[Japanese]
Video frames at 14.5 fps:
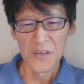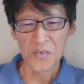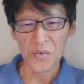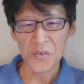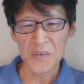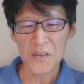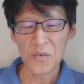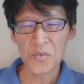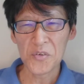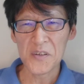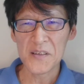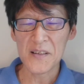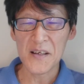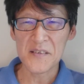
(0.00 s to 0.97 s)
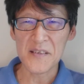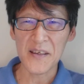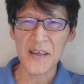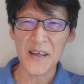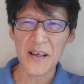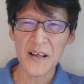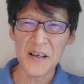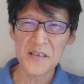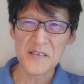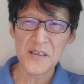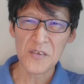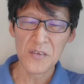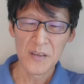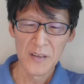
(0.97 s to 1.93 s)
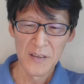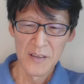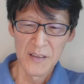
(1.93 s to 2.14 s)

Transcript: そういったことに対して警戒してる。